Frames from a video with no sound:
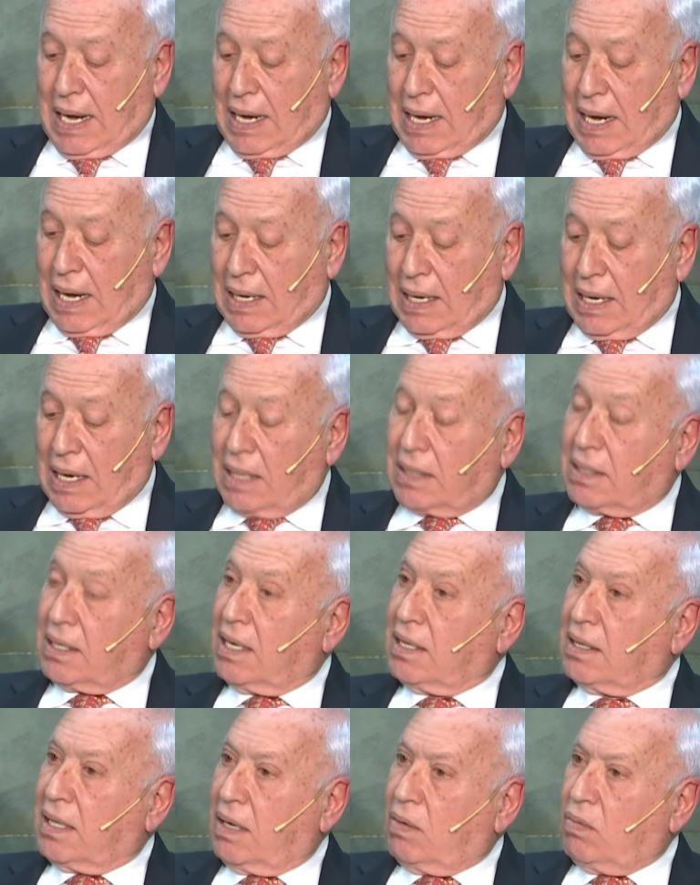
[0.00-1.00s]
la ley del
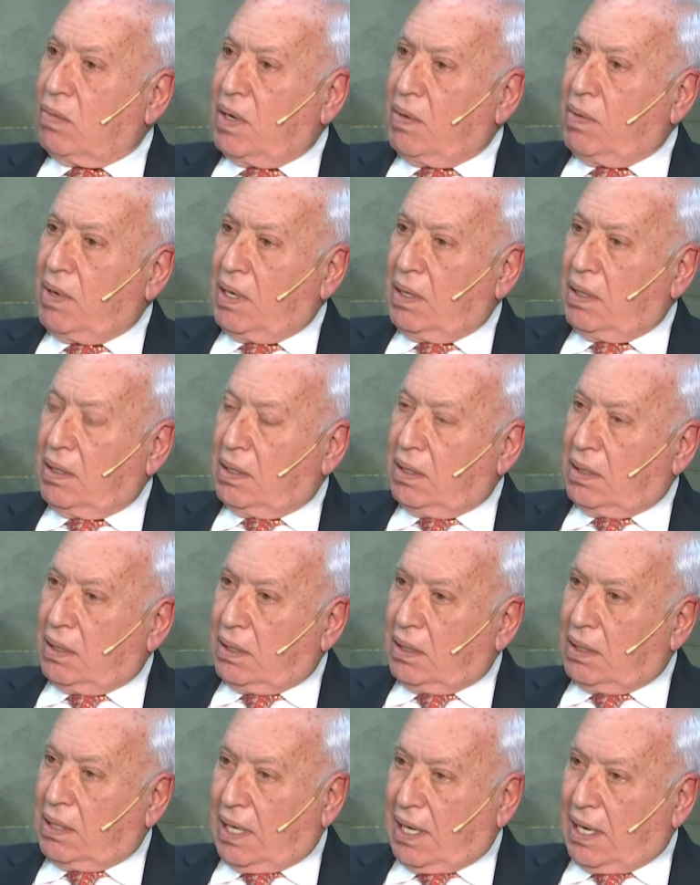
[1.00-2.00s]
39
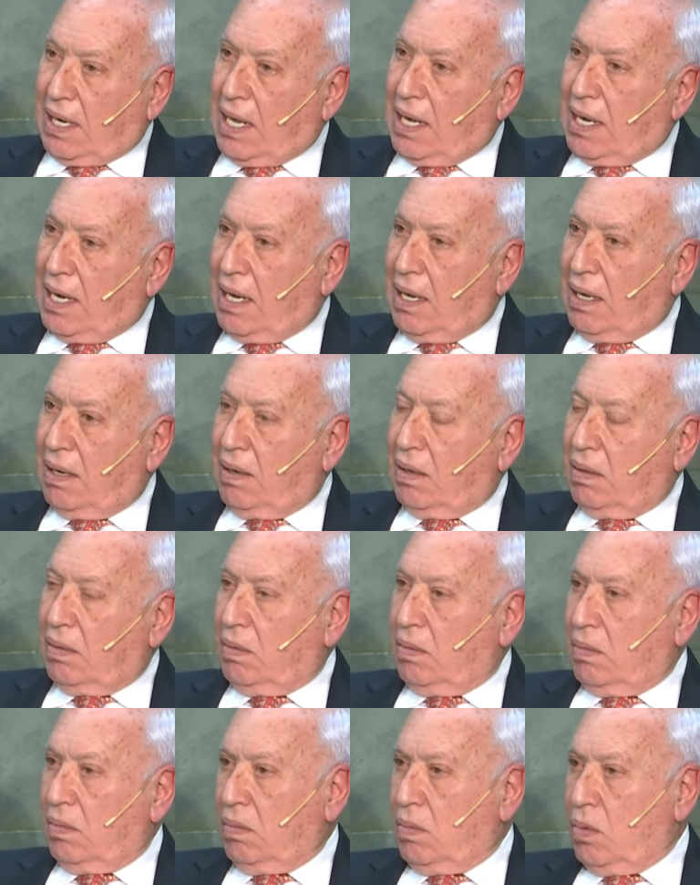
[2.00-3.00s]
declara
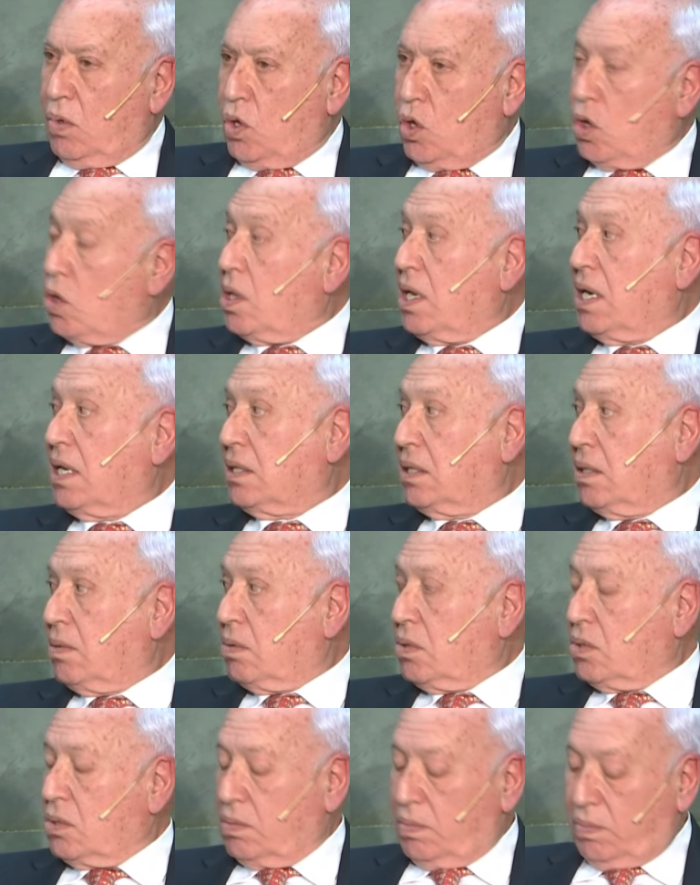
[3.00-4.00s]
no
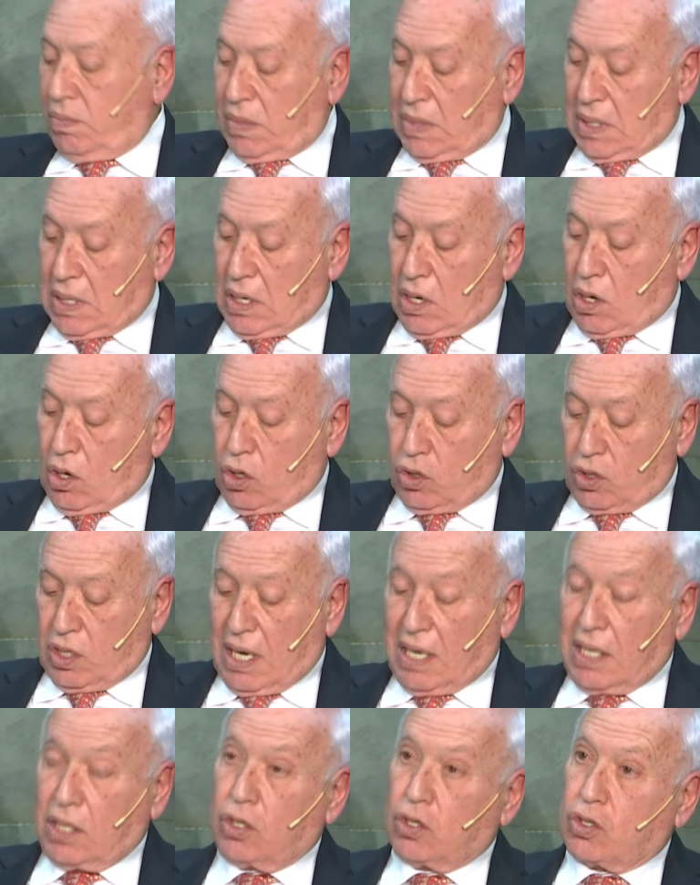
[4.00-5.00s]
delictivos los
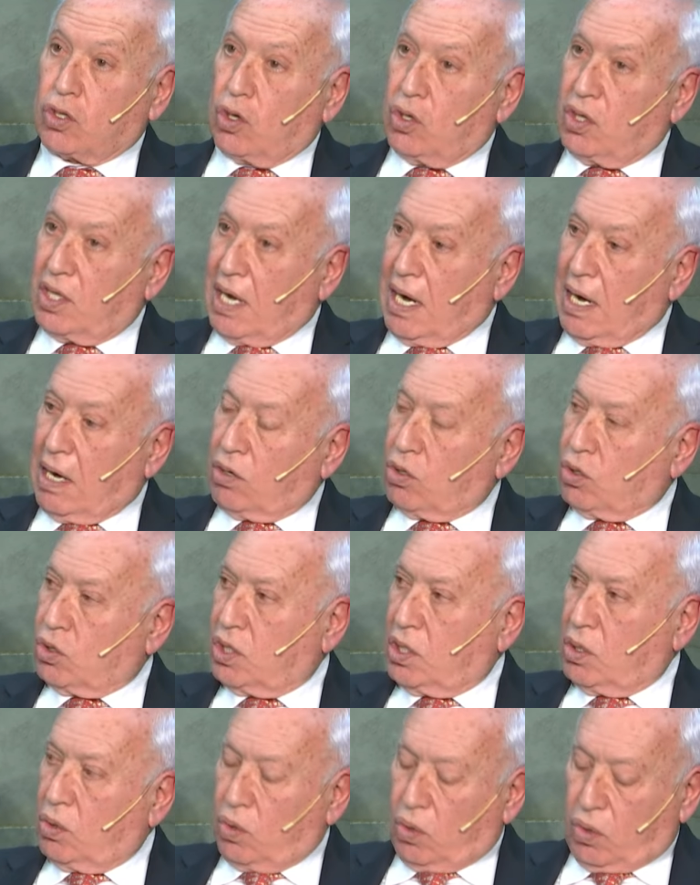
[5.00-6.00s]
delitos contra la
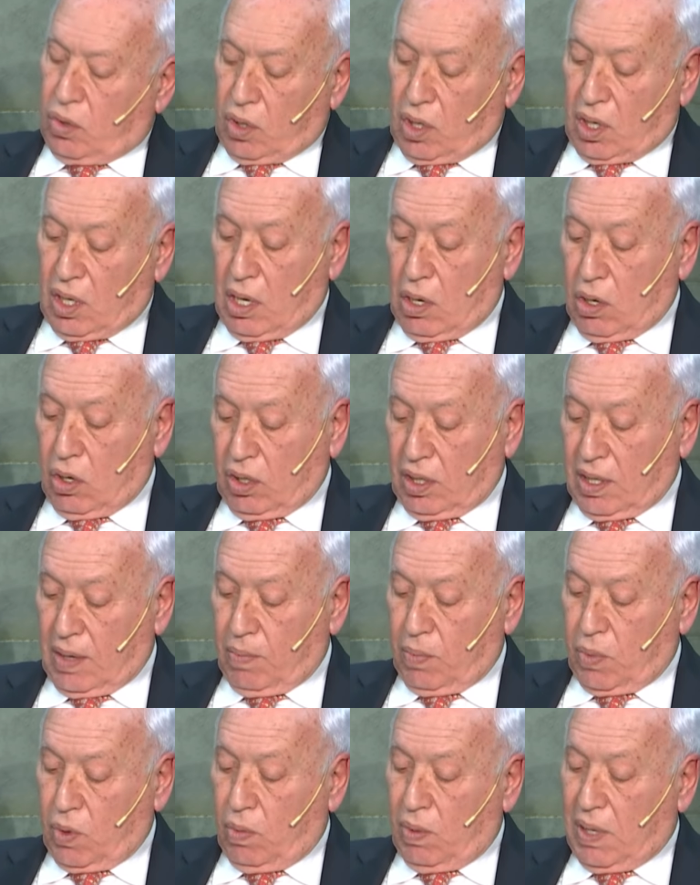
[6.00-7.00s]
Constitución, el
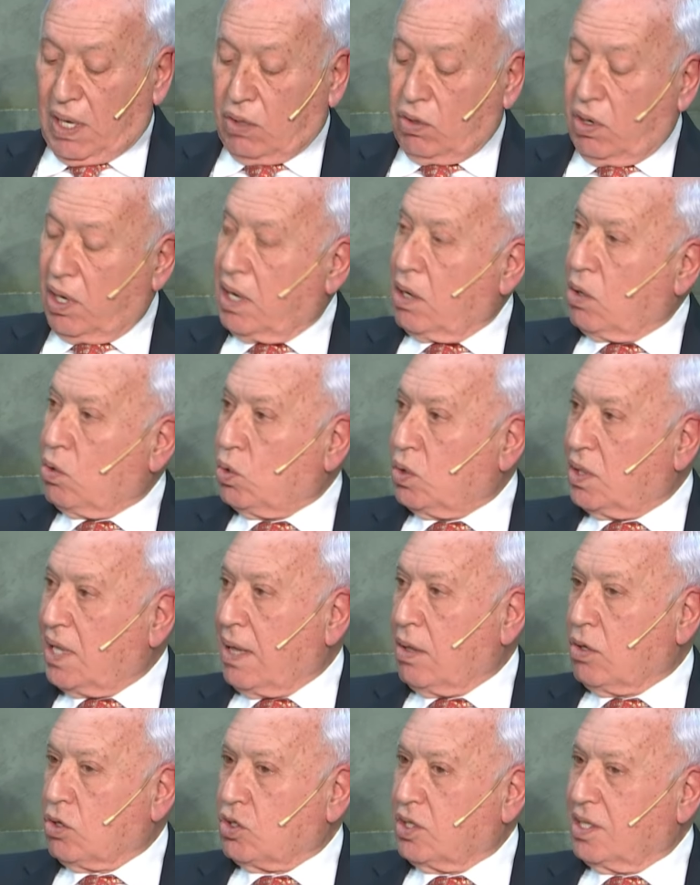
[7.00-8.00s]
orden público
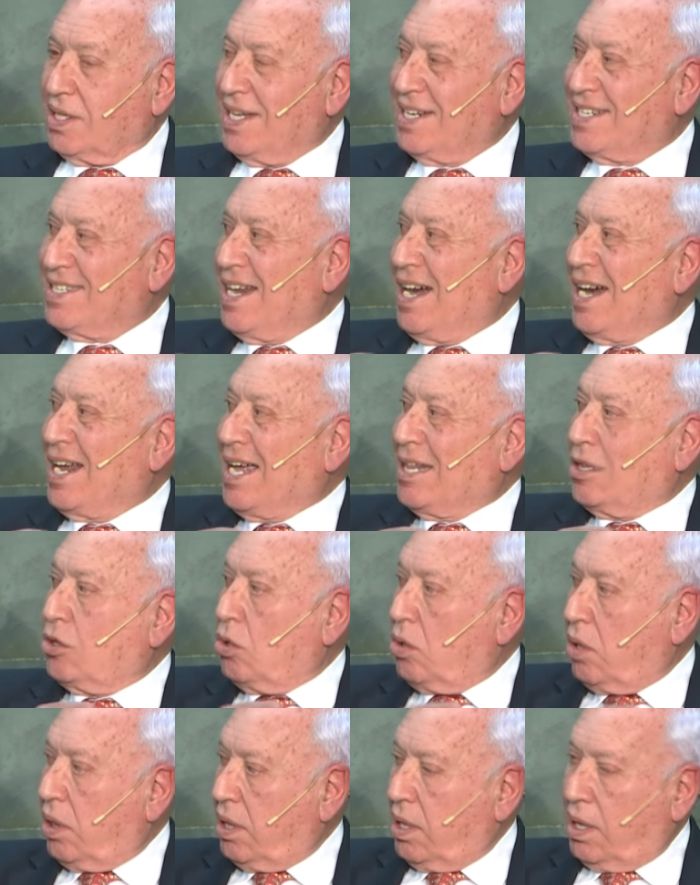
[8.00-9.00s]
ejecutados desde el
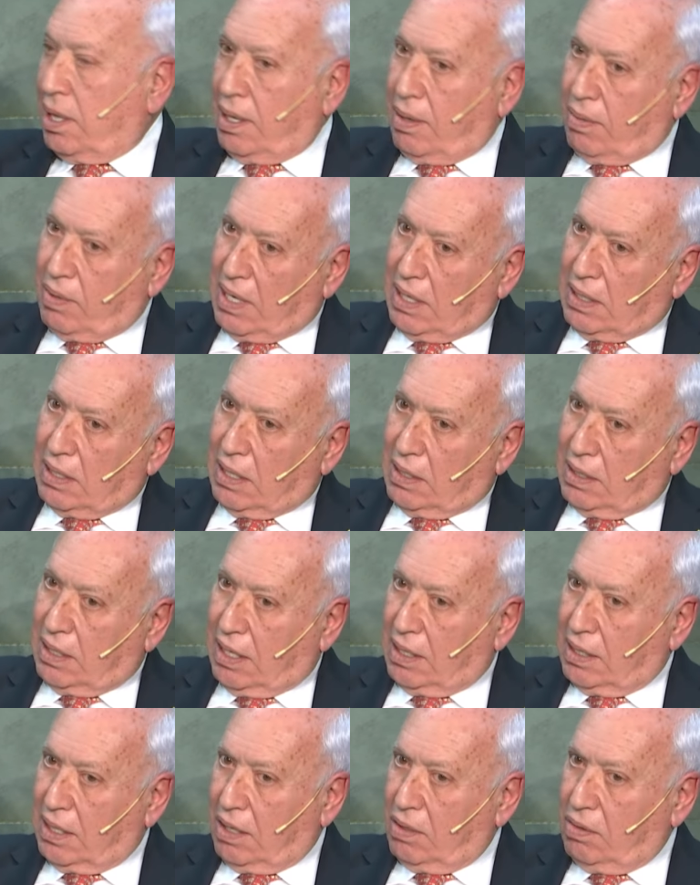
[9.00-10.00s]
14 de abril del
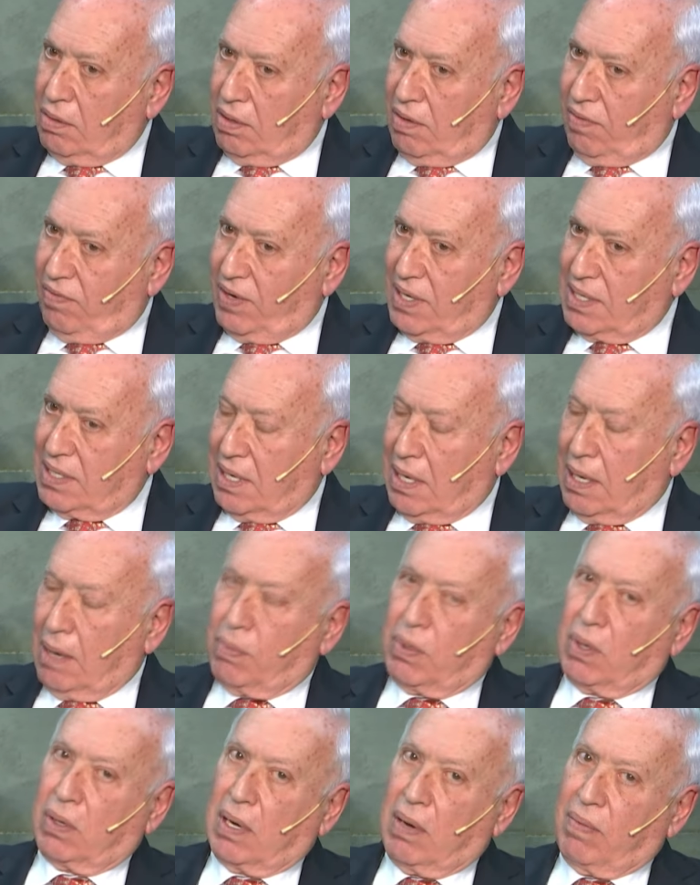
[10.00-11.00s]
31, fecha de la
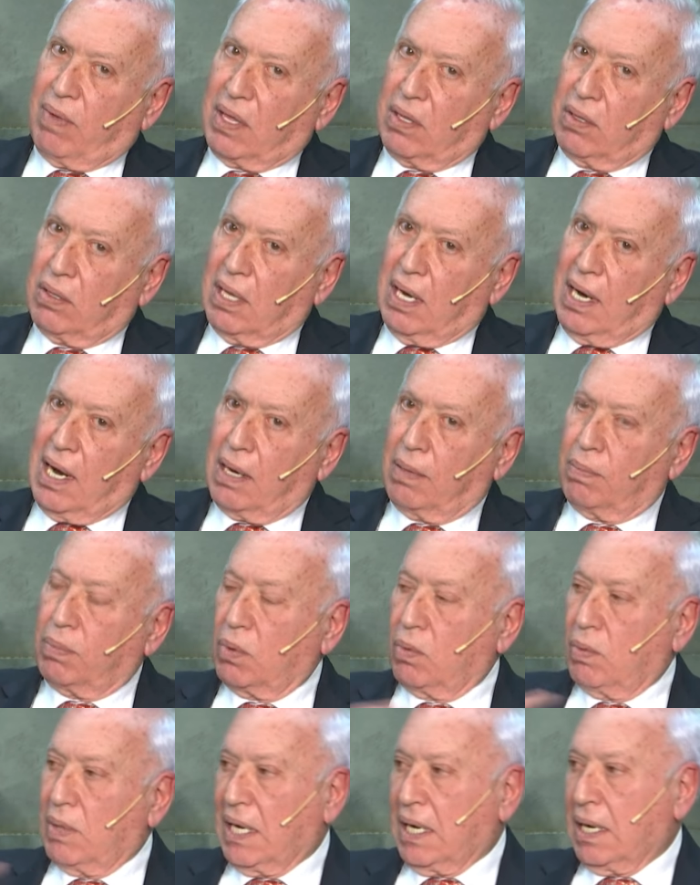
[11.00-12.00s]
proclamación de la
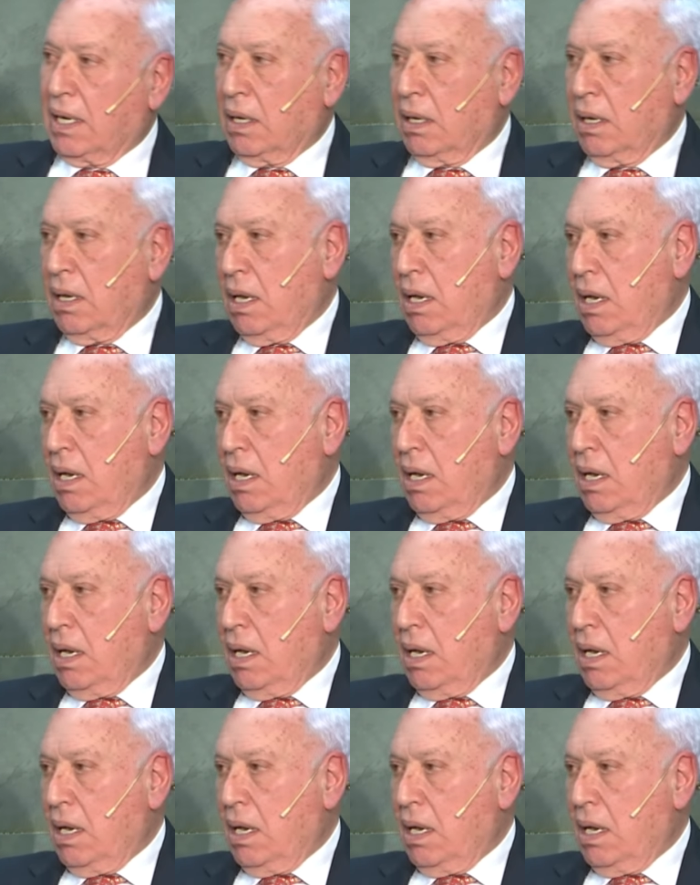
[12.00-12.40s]
República,